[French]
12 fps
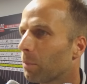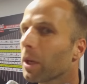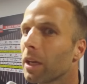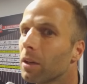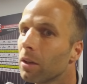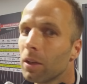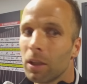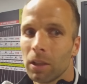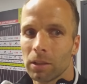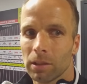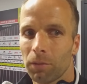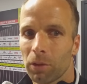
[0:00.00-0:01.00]
Après,
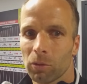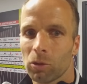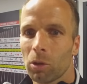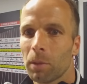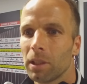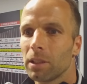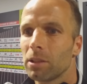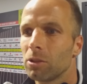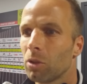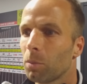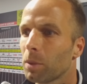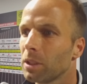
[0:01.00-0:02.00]
ça fait longtemps que ma
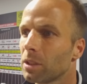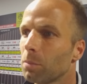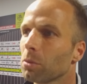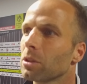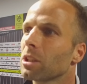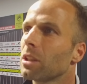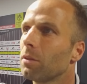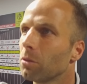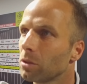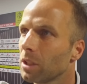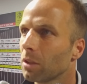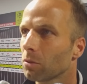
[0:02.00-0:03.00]
décision est prise, c'est pour ça que je l'avais
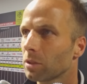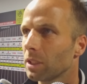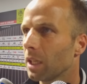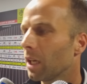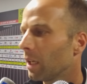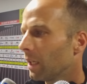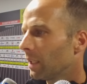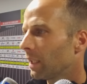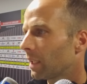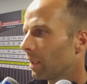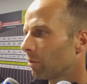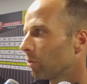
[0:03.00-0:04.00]
aussi annoncé il y, a,
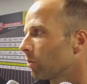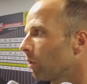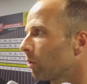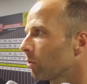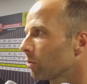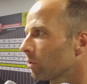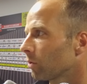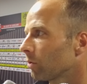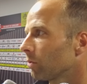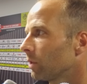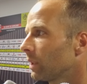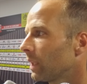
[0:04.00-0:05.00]
il y a, quelques temps, quand
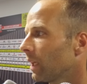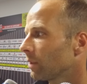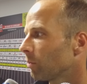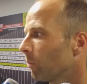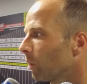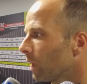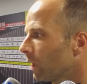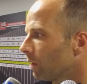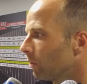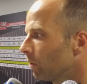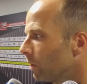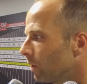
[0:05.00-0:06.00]
on, était à ce
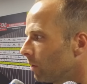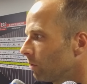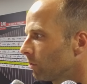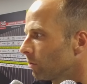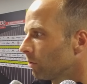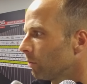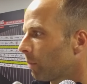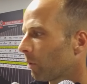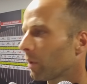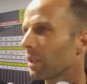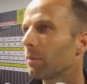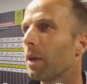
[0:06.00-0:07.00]
moment-là euh, euh, pas
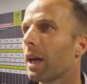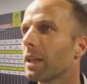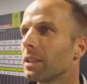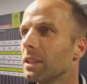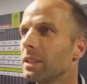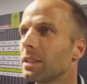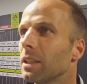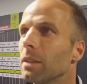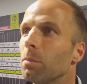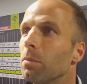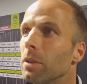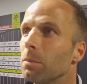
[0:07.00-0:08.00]
loin d'être barragiste
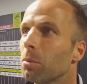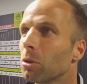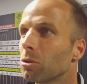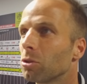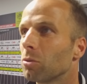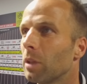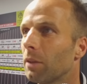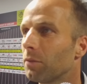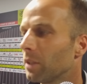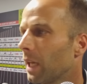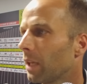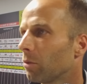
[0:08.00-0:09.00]
et, proche de jouer la
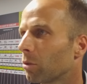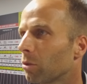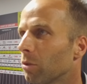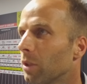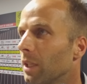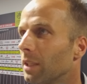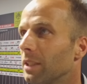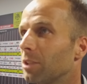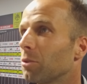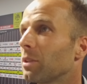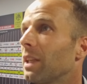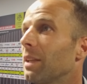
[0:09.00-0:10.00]
finale, donc euh,
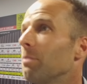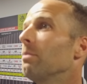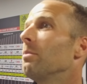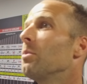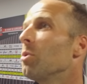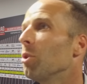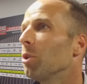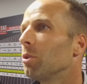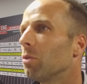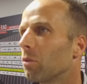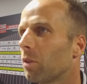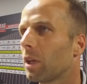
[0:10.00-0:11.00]
les choses allaient
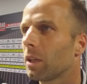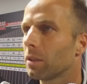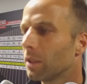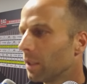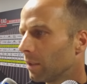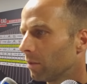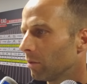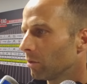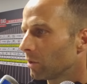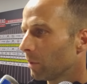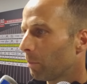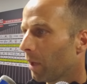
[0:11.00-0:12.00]
mieux, donc voilà,
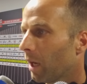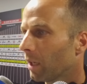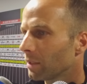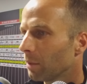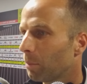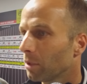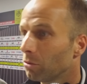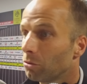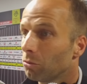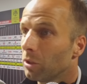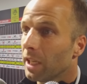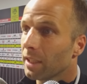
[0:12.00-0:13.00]
euh, c'est pas, c'est pas du
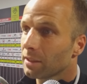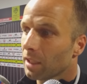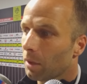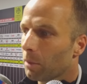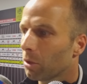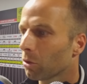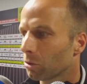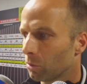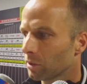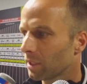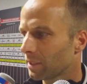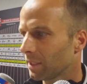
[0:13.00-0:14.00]
tout lié à ça,
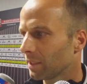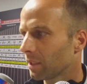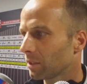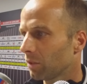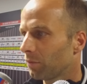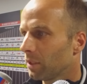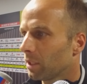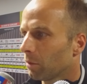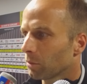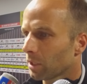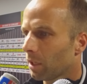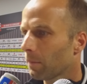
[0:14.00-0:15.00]
malheureusement ça s'est, ça fini
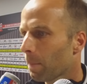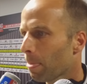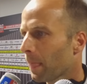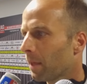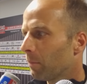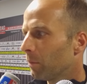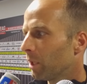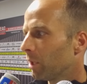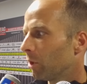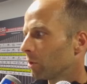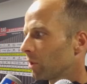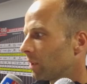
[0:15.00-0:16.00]
comme ça.
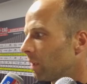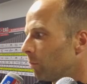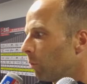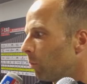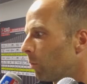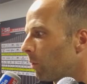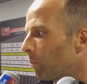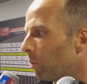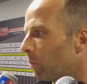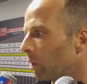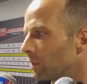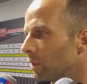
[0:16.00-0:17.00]
Mais c'était le bon moment
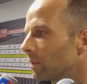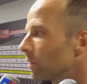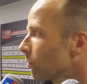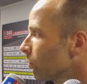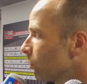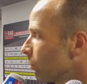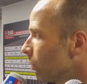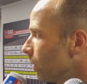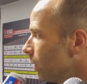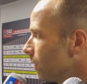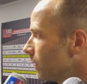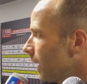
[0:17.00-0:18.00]
pour moi cette saison de,
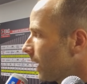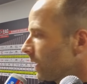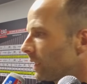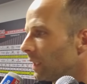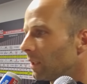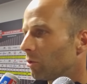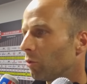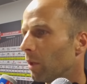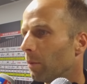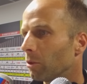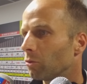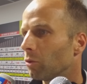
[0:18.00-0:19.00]
d'arrêter, je
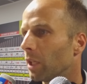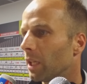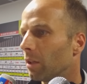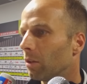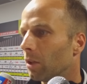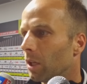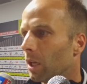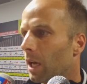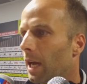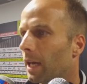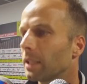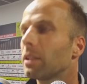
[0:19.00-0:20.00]
voulais, je voulais
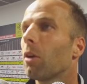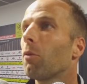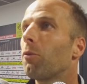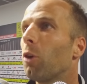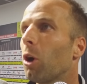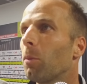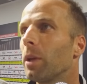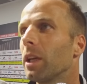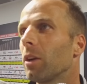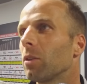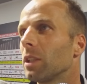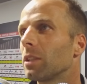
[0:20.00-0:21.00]
arrêter en forme
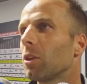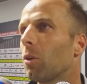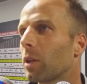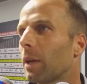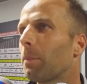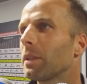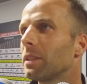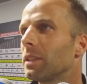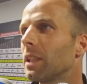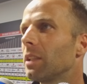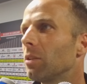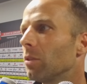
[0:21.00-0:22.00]
et en étant en
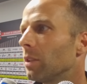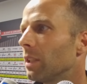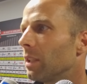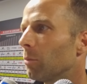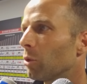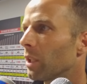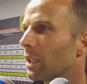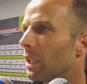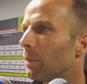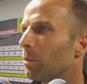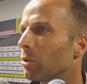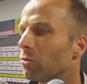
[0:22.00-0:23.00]
capacité d'aider mon
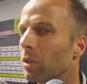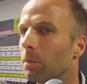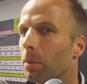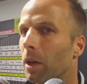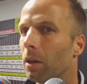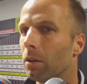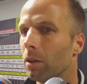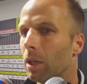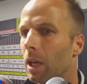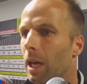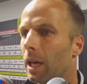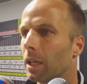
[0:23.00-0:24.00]
équipe et je voulais pas
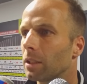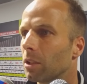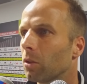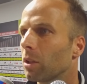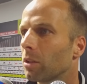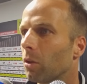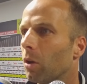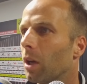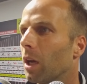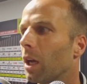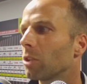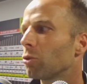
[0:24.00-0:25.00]
arrêter en étant
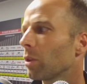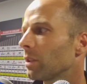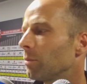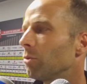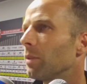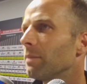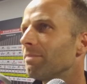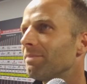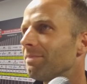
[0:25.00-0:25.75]
un joueur diminué.